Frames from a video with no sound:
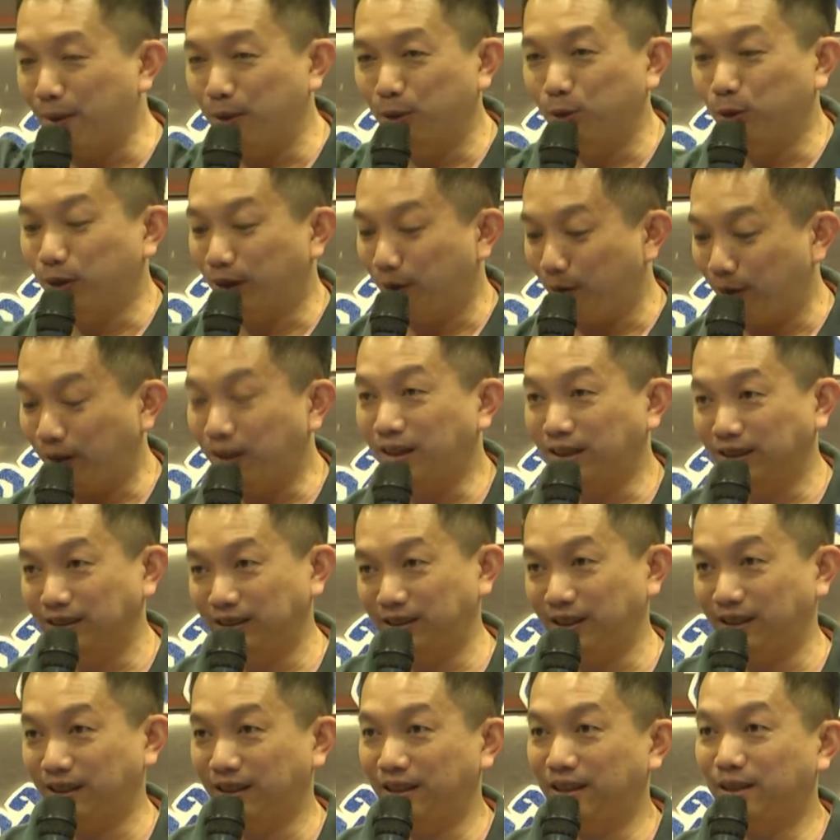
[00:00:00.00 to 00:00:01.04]
รู้แต่ว่านี่คือ
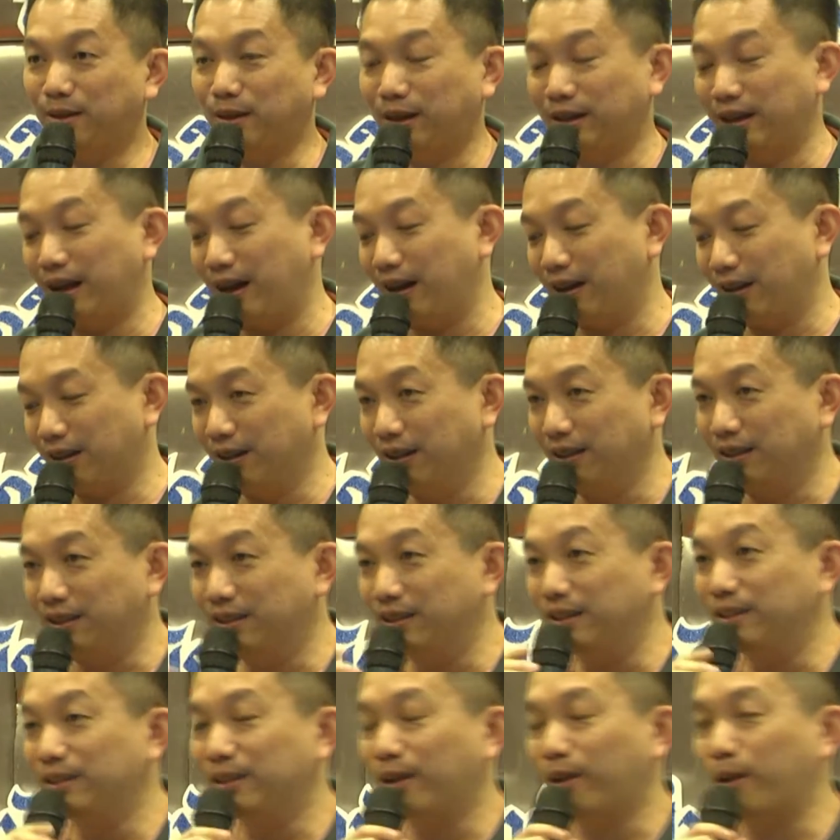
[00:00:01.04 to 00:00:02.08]
สิ่งที่กำลังเกิด
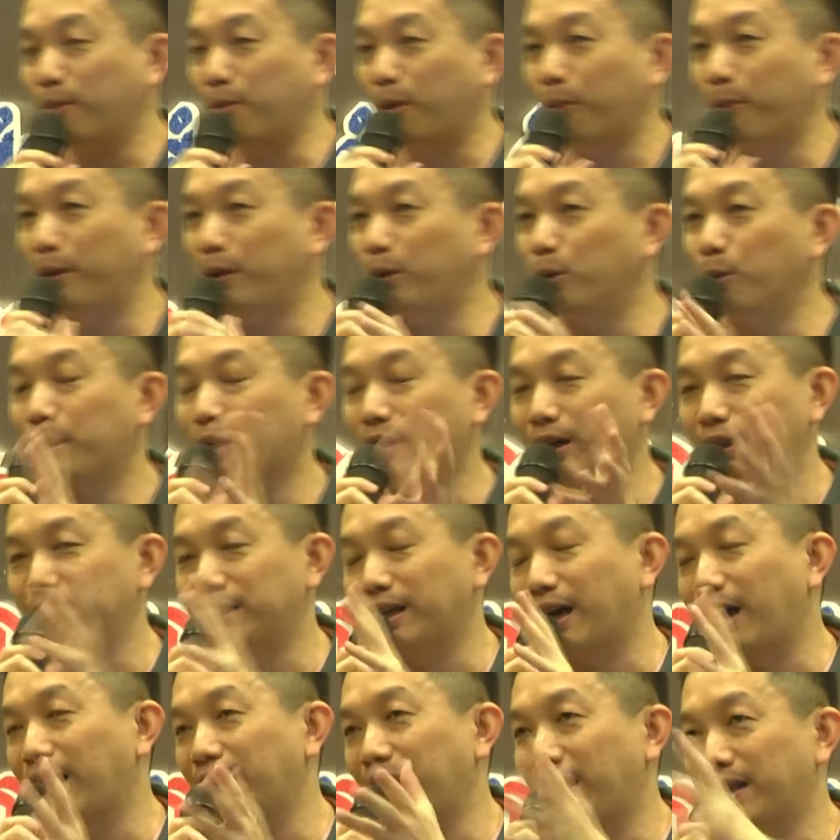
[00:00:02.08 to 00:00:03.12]
ขึ้นเนาะเขาบอกไม่รู้มันเกิด
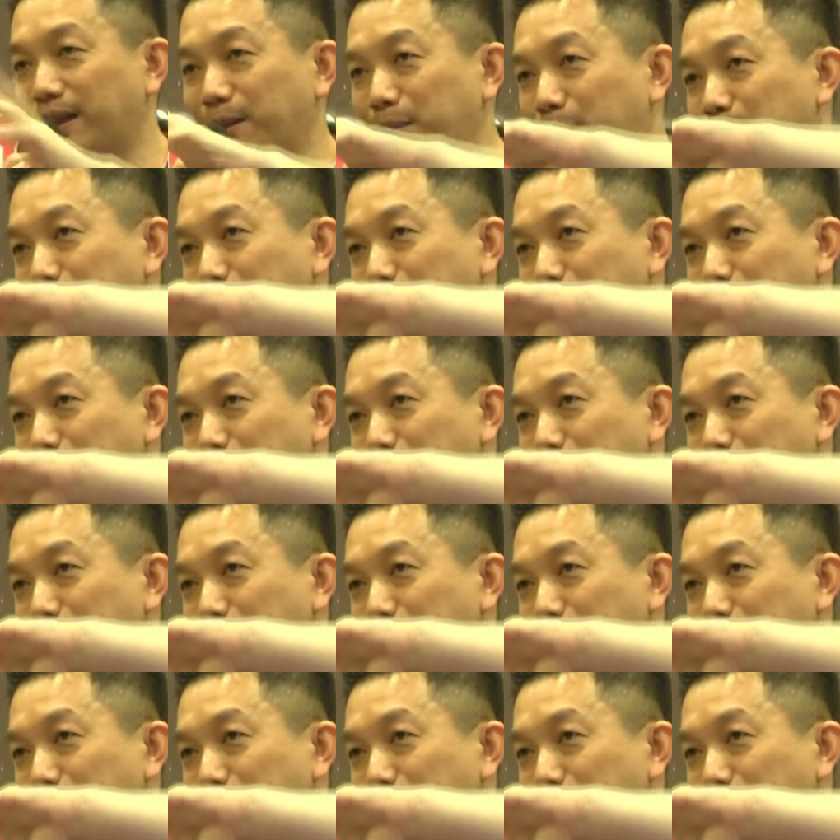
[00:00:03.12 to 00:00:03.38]
จากอะไรแต่มัน